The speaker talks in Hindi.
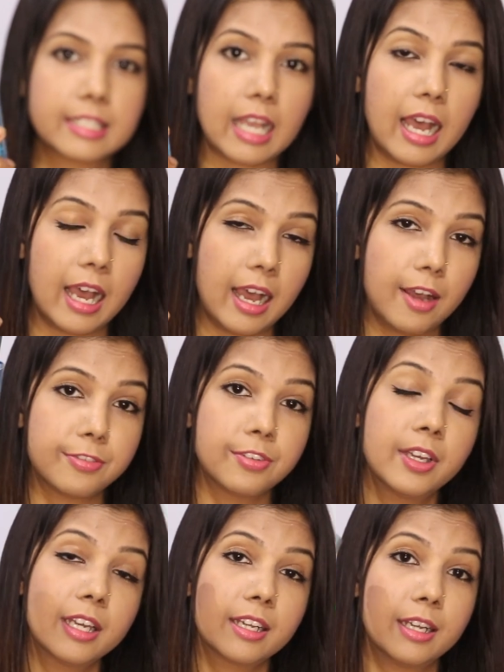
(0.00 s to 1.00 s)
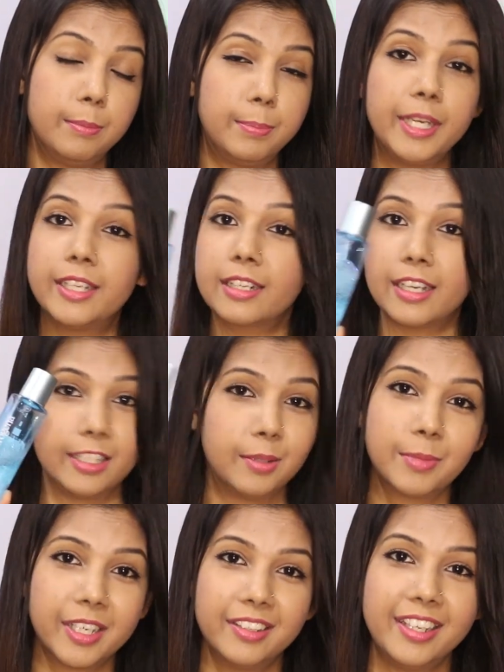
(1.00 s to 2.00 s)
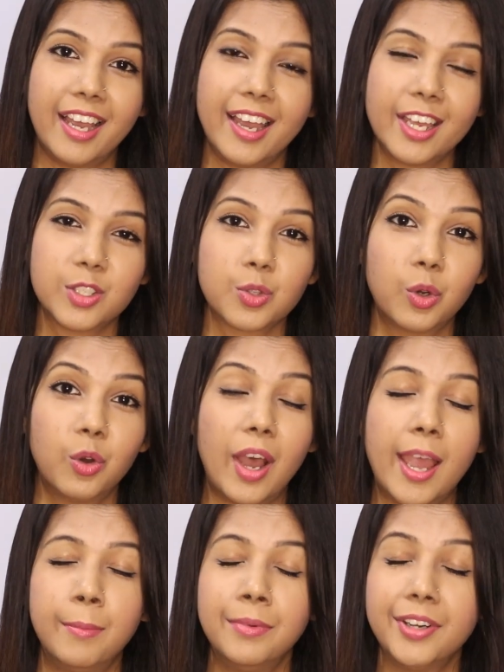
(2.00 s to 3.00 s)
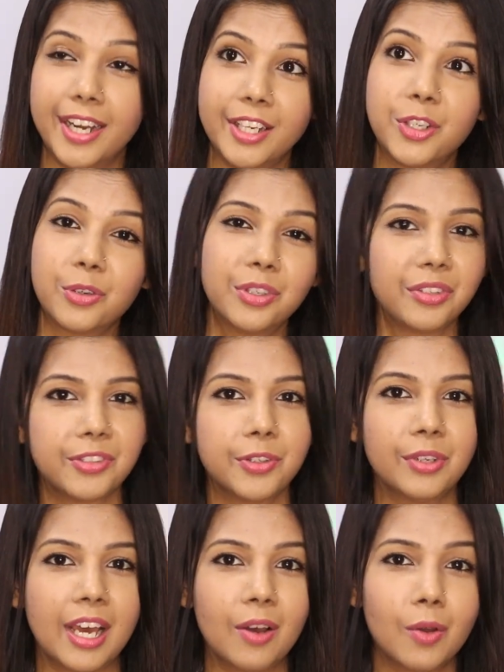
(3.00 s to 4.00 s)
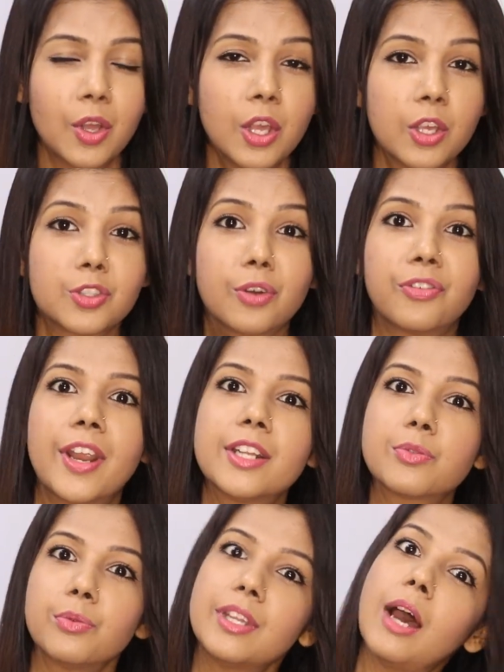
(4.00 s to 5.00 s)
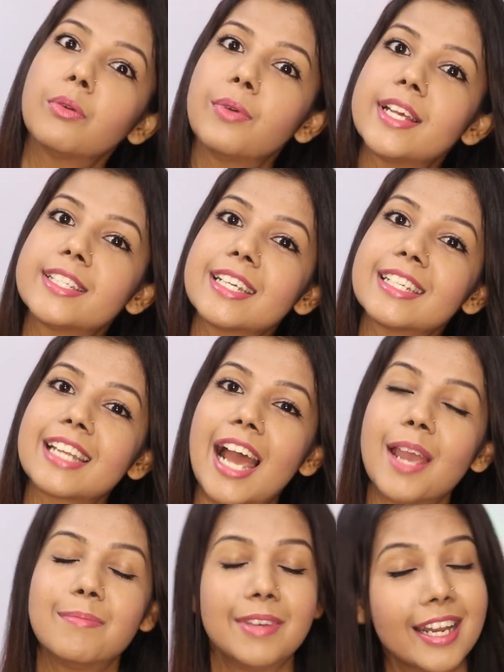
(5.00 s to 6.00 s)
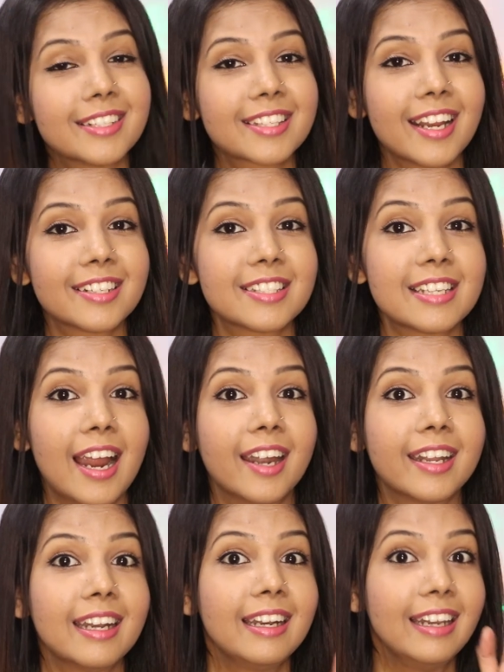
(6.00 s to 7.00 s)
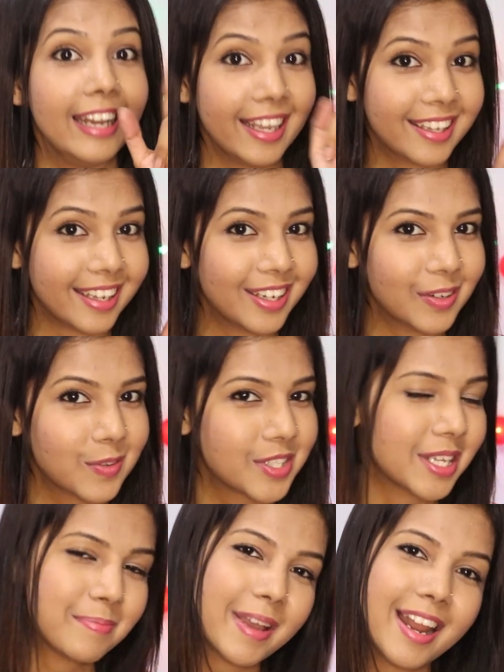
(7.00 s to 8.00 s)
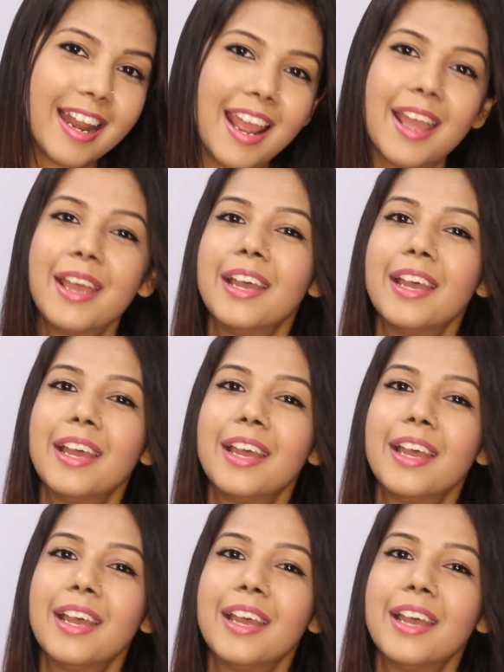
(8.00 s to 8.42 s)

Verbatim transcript: इसका हाफ कंप्लीट खत्म कर दिया है सो आई एम रेडी टू रिव्यू नाउ सो फ्रेंड्स विदाउट वेस्टिंग टाइम लेट्स गेट स्टार्टेड लेकिन उससे पहले